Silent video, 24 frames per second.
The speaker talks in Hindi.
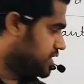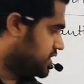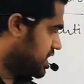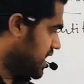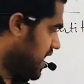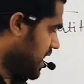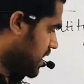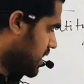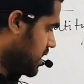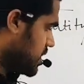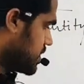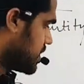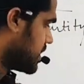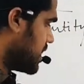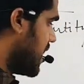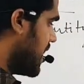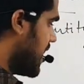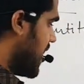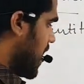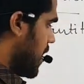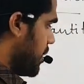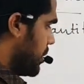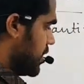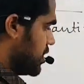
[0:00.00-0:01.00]
ये किसका
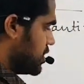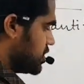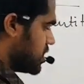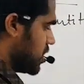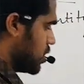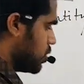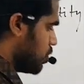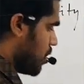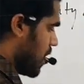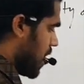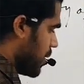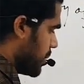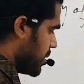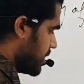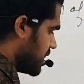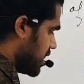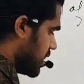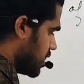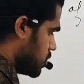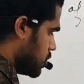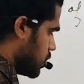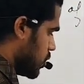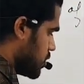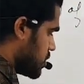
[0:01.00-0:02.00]
डायमेंशन हुआ अभी
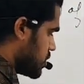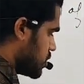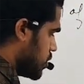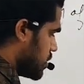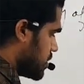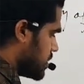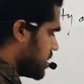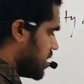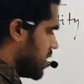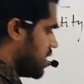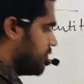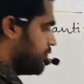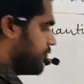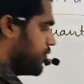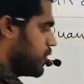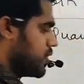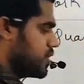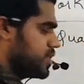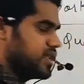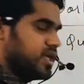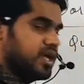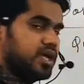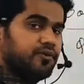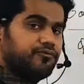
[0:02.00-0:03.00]
तक दोस्तों सिर्फ और
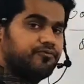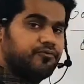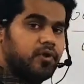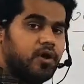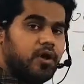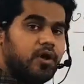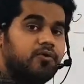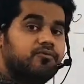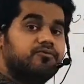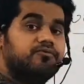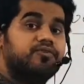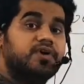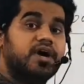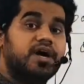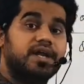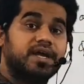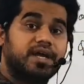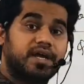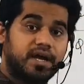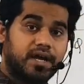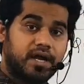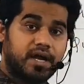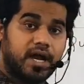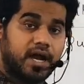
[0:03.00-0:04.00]
सिर्फ
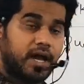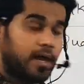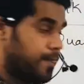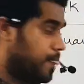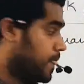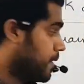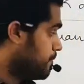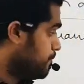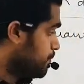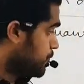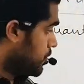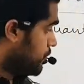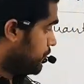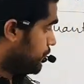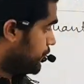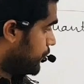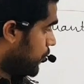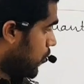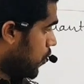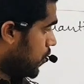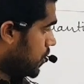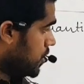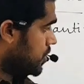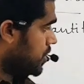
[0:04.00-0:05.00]
वर्क का
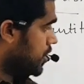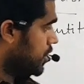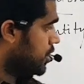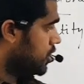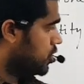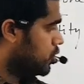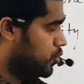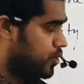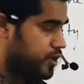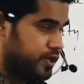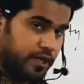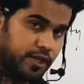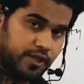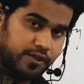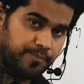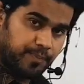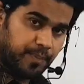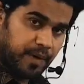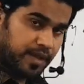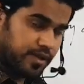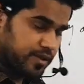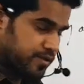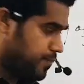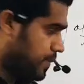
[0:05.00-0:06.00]
फोर्स इंटू
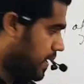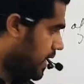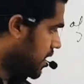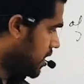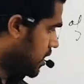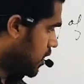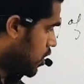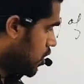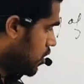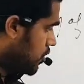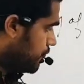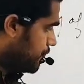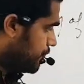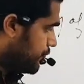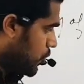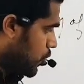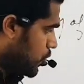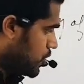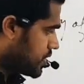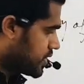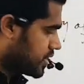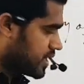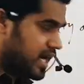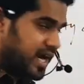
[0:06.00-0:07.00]
डिस्प्लेसमेंट
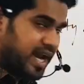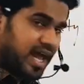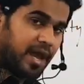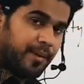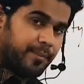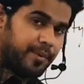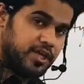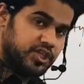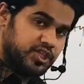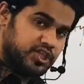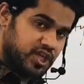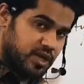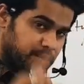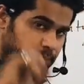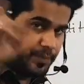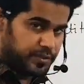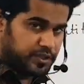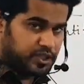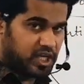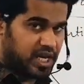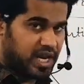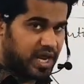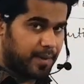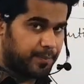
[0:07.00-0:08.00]
फोर्स का डायमेंशन
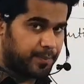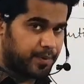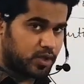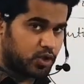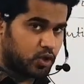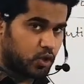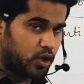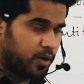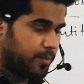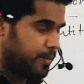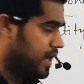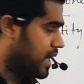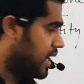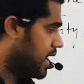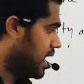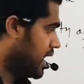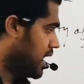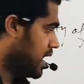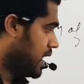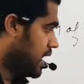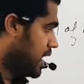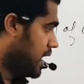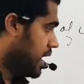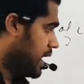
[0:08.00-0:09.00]
पिछले एपिसोड में है
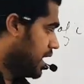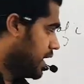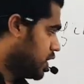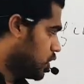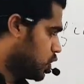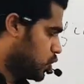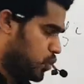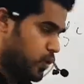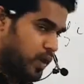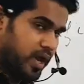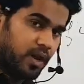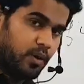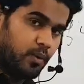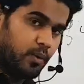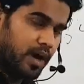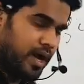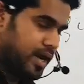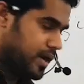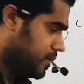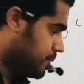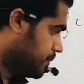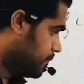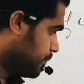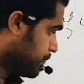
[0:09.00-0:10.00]
इंटू एल
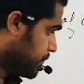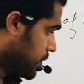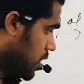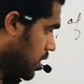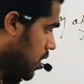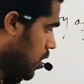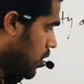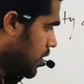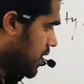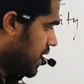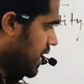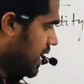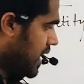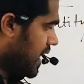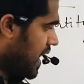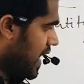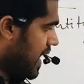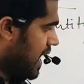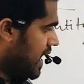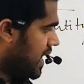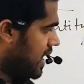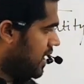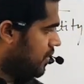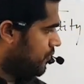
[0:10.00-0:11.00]
वन ओके
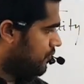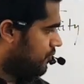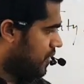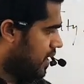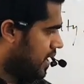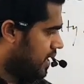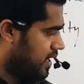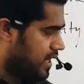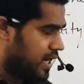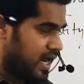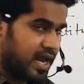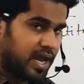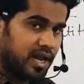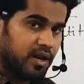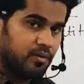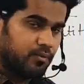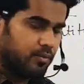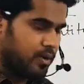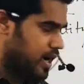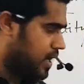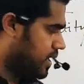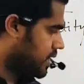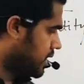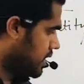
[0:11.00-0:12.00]
एल वन एल
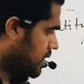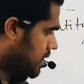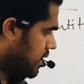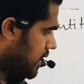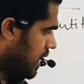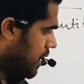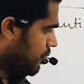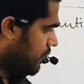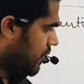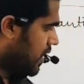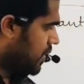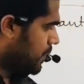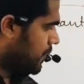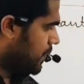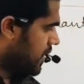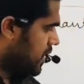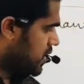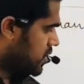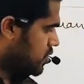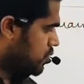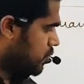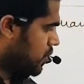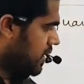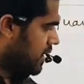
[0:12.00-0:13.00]
वन वन
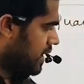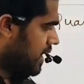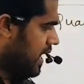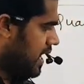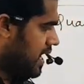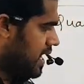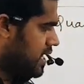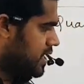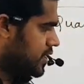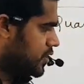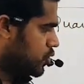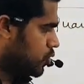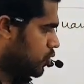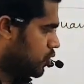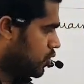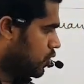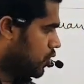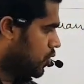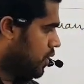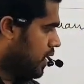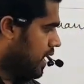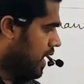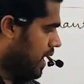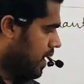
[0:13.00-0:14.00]
प्लस वन एल टू
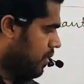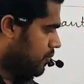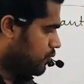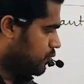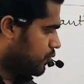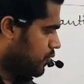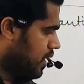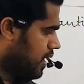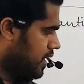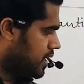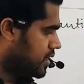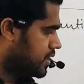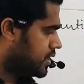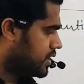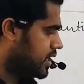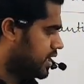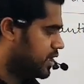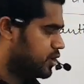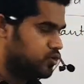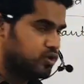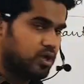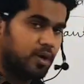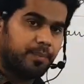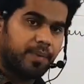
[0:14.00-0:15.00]
एम वन
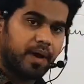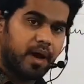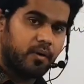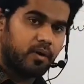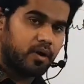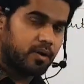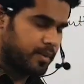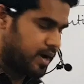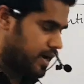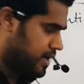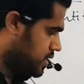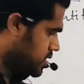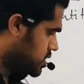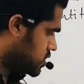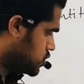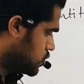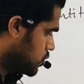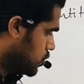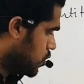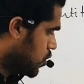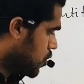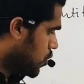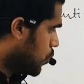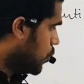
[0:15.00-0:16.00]
टी टू द पावर माइनस
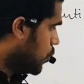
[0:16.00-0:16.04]
टू